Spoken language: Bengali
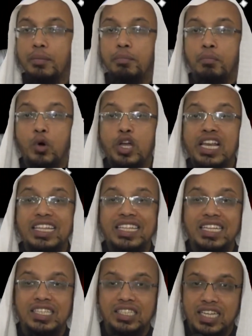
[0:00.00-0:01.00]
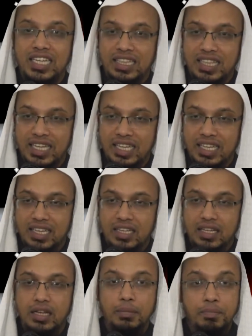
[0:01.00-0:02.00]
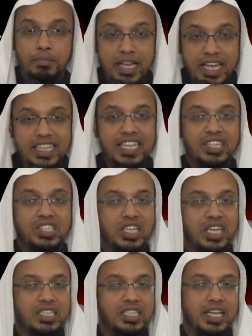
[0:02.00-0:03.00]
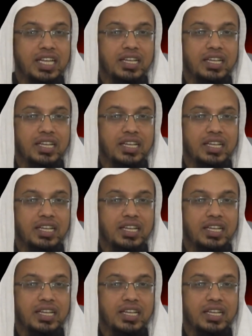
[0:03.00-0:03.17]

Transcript: মহিলাদের চাইতে মেয়েদের চাইতে